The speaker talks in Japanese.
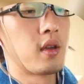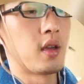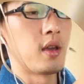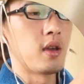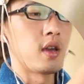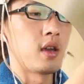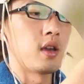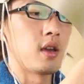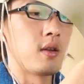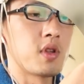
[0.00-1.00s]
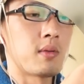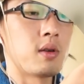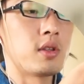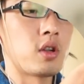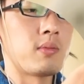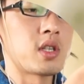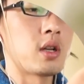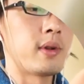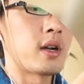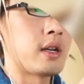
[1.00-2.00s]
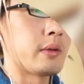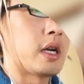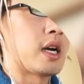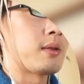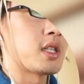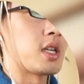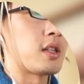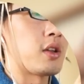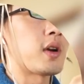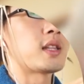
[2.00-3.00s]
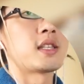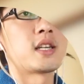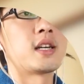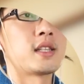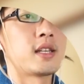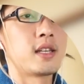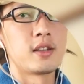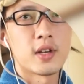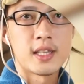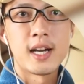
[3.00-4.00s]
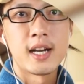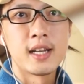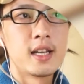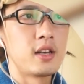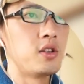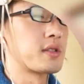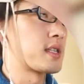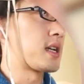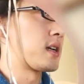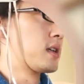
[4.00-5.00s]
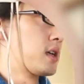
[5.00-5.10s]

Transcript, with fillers: えー、メタマイベントでめちゃレベル上がりましたって言って、よかったじゃんって。よかった。ゆうすけさん。